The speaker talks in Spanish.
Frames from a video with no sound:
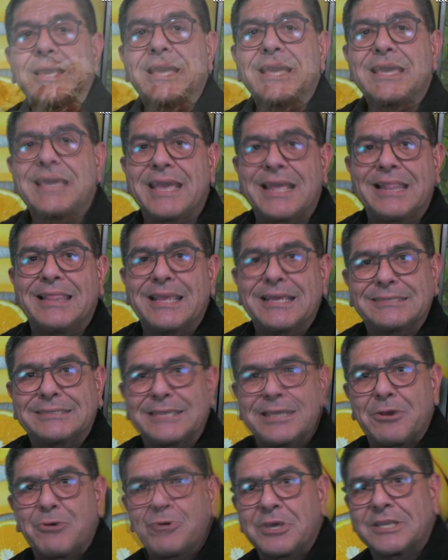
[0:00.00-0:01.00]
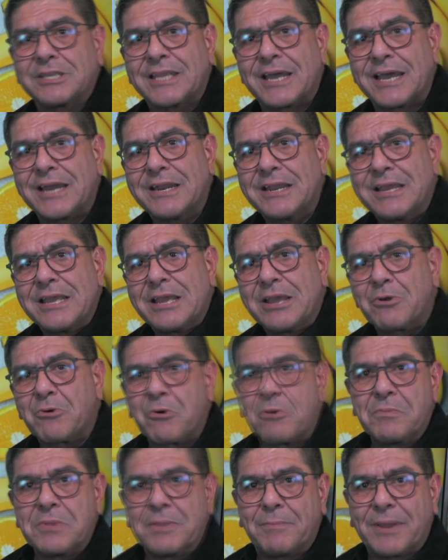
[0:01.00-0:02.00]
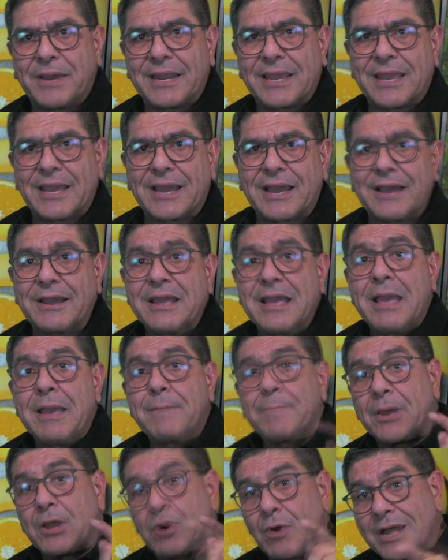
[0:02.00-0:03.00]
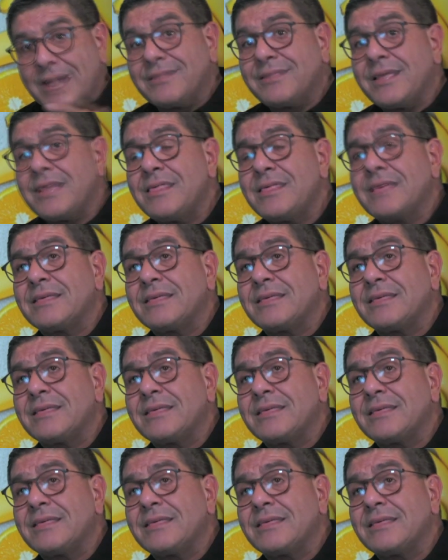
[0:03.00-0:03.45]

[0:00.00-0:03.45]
y el deseo de estar con mi pareja. Pero antes de